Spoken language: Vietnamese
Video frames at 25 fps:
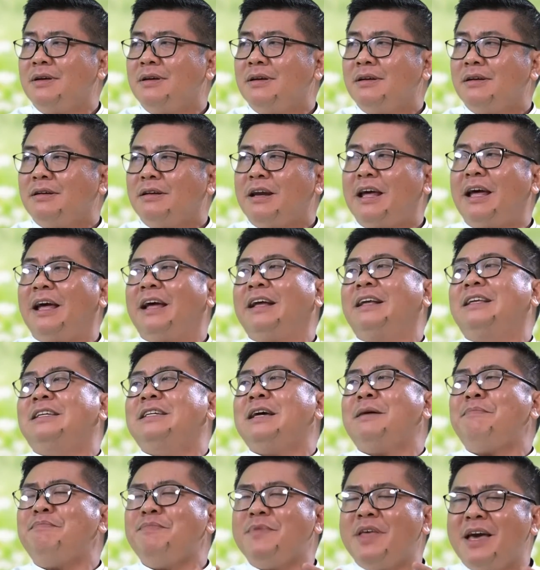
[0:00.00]
để
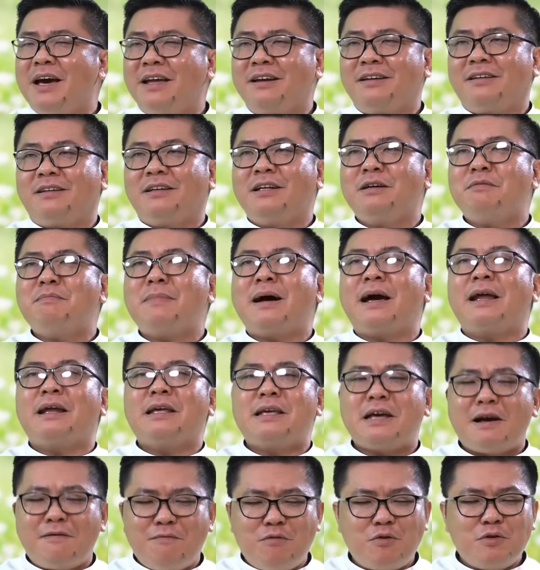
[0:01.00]
chấp nhận Đức
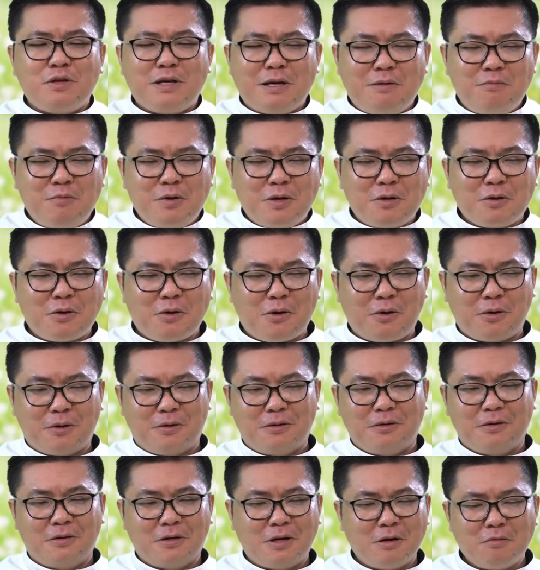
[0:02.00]
Maria vô nhiễm nguyên tội
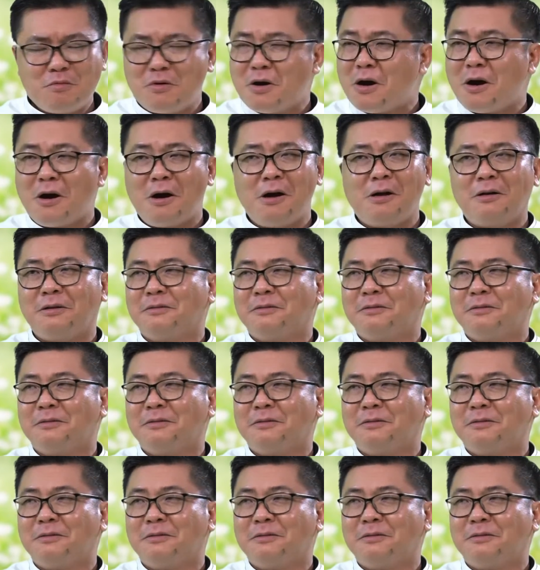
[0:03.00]
không khó